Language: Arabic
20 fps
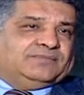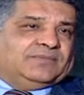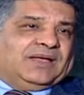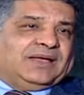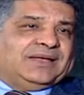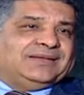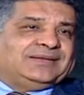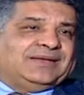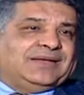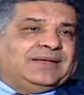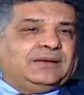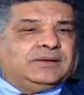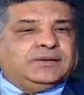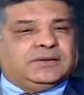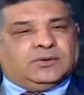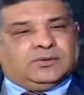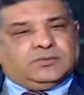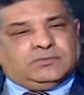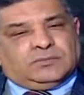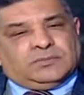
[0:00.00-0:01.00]

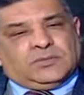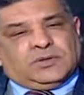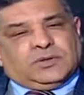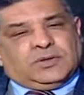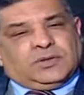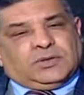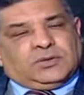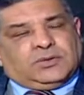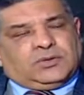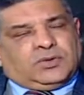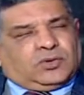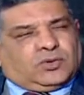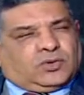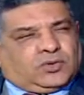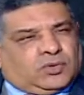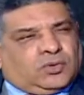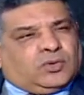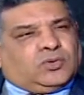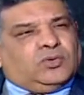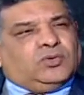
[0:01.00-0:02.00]
هتخليهم
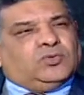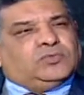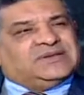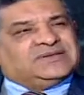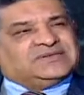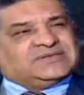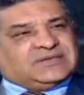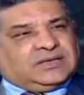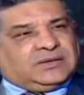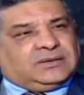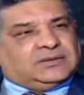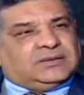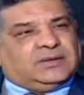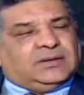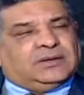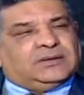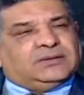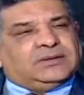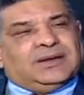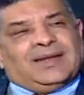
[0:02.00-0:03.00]
يخرجوا من
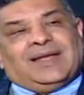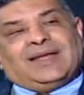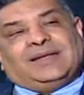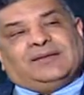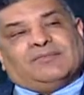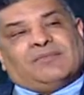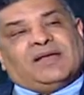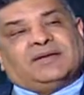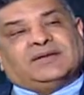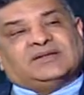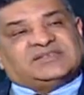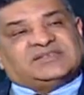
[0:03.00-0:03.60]
سيطره الهيمنه